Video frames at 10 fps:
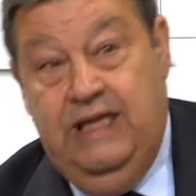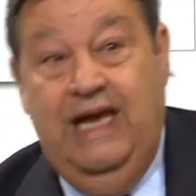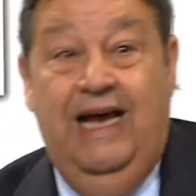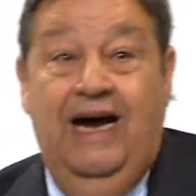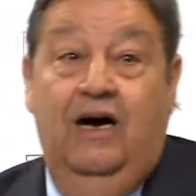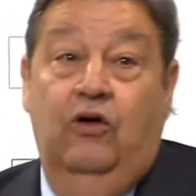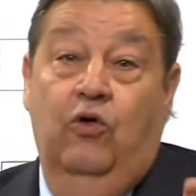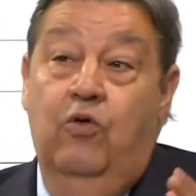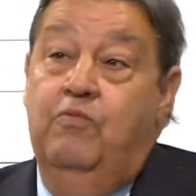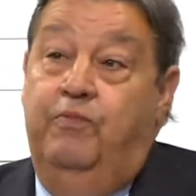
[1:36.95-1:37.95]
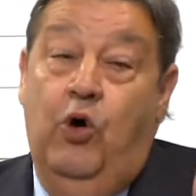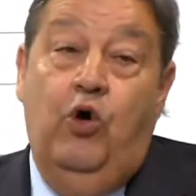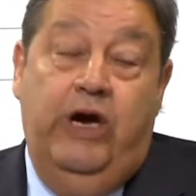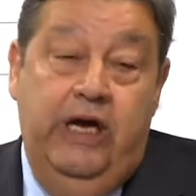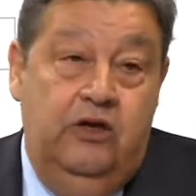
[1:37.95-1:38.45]
tenga un
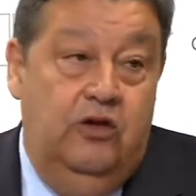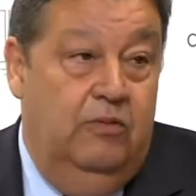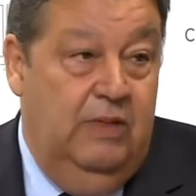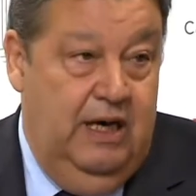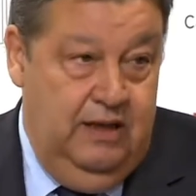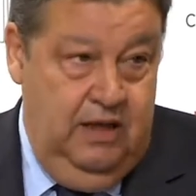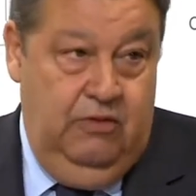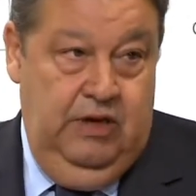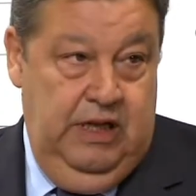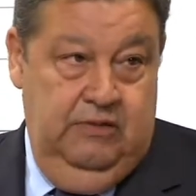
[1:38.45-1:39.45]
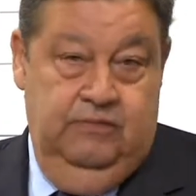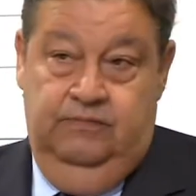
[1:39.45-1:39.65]
poquito más de cuidado.